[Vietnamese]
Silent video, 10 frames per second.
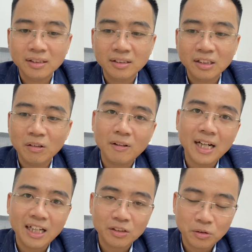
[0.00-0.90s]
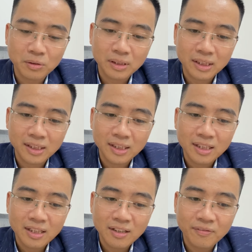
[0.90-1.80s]
thì nó cũng khá là tốt
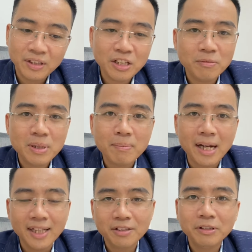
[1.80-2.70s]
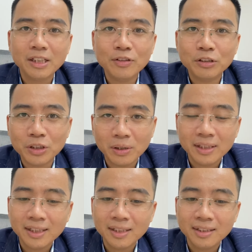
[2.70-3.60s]
và nếu mình bán hết quỹ trái phiếu rồi
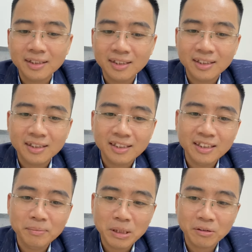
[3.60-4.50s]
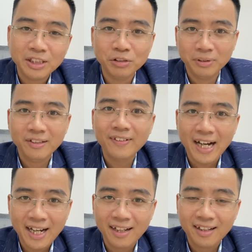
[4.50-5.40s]
thì mình có thể dùng đến
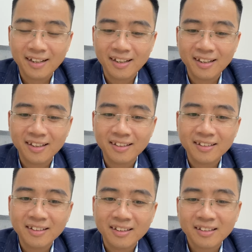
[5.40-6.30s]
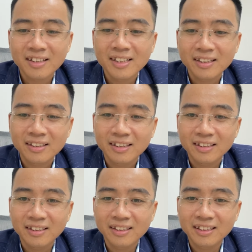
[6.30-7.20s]
vàng tất nhiên
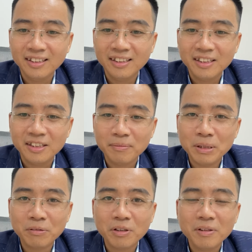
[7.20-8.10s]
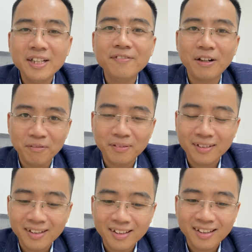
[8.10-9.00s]
thì mình cũng không hy vọng
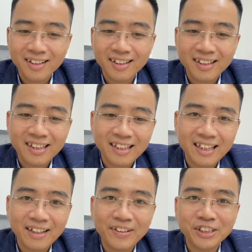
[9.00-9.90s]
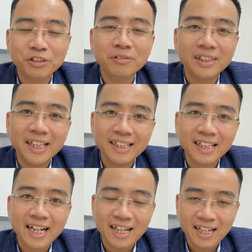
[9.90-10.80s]
là phải dùng đến
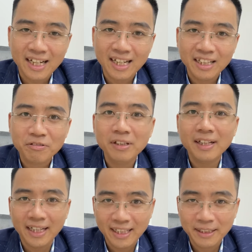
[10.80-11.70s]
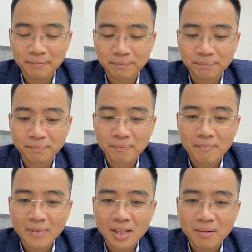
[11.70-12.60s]
các cái quỹ này
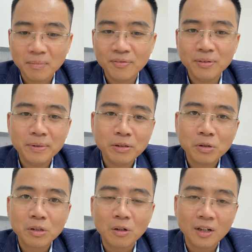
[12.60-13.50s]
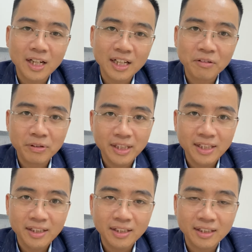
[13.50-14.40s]
bởi vì mình luôn có các cái
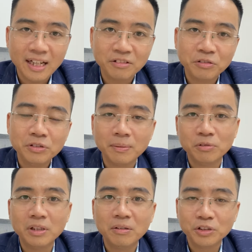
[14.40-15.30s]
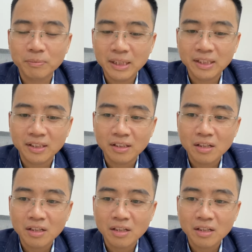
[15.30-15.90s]
quỹ tạo thu nhập thụ động cho mình